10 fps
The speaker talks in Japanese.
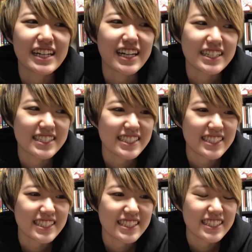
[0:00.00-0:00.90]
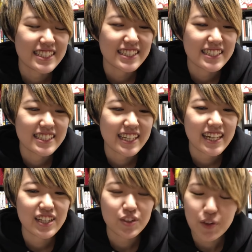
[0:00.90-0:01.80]
感じだ
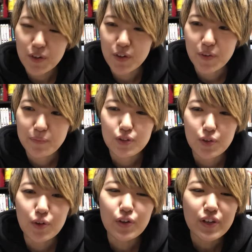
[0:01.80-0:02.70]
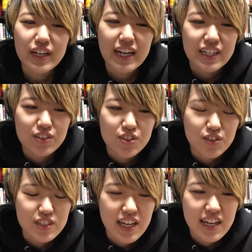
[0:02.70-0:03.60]
けど今回の
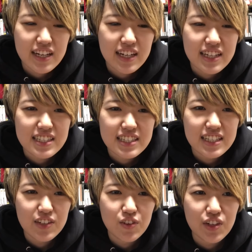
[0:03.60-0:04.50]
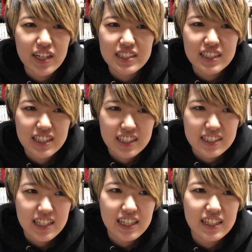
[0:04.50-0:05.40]
その3月7日に
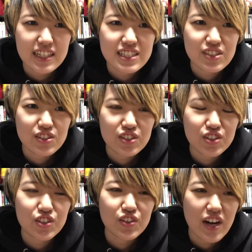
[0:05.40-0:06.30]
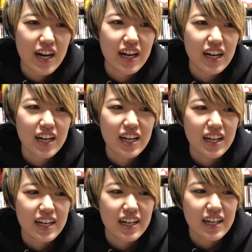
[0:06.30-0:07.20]
参加する人は、
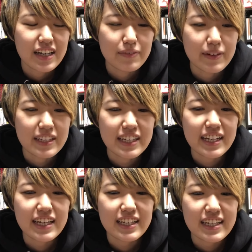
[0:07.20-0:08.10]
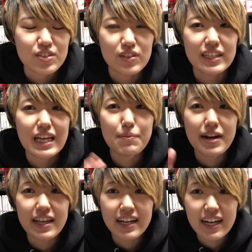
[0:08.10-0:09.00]
まあ、異例でその
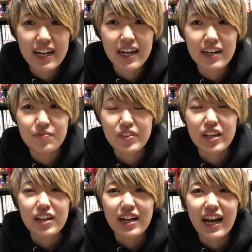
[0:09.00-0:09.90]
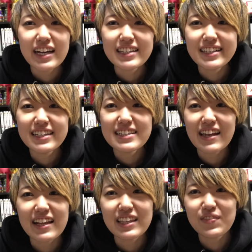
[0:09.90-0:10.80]
ネタバレが解禁
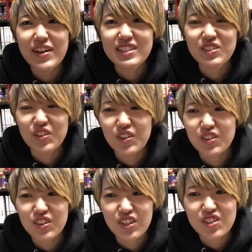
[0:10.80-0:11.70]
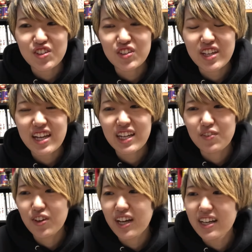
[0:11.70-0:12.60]
れてますよって状態で
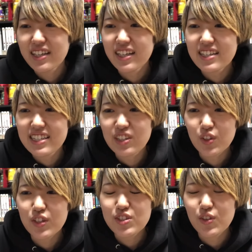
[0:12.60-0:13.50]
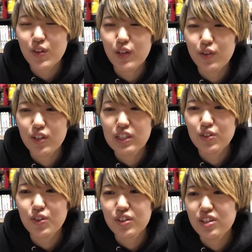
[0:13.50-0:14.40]
もガンガンセットリストとかもいろんな
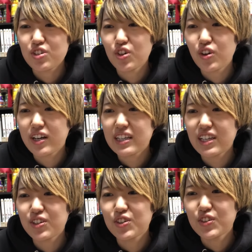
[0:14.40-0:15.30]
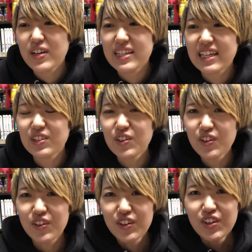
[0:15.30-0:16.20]
ところで情報が出てる上で
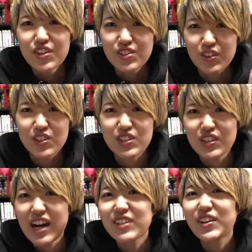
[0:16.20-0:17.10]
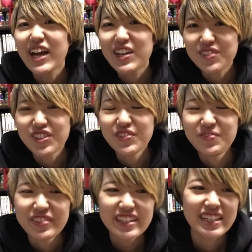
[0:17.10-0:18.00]
のそのツアーの
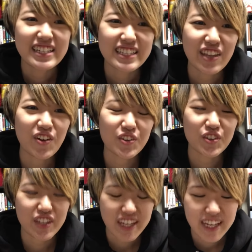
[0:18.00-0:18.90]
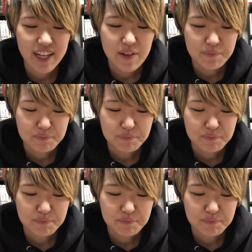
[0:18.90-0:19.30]
ライブってことで